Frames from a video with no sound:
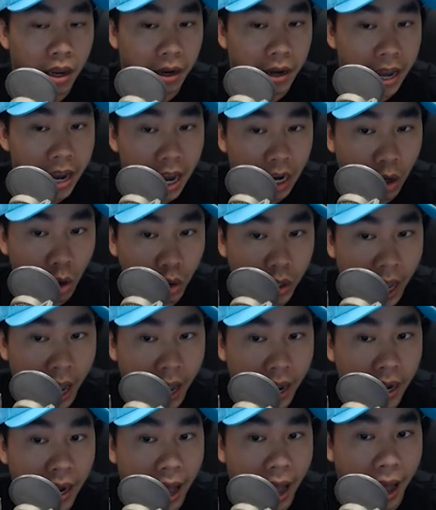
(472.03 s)
điển hình cụ
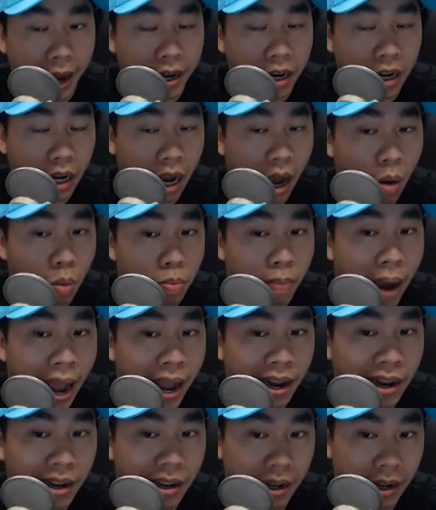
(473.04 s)
thể là ảnh không
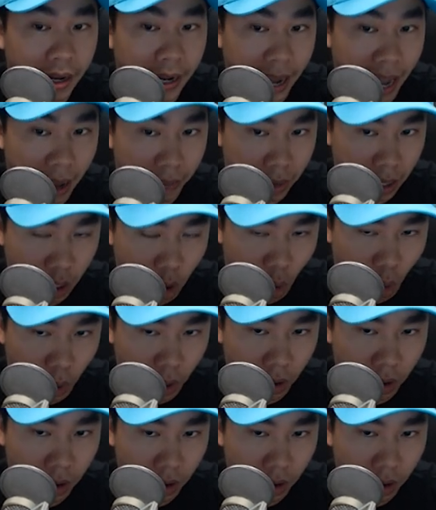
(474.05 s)
bán ga Bitcoin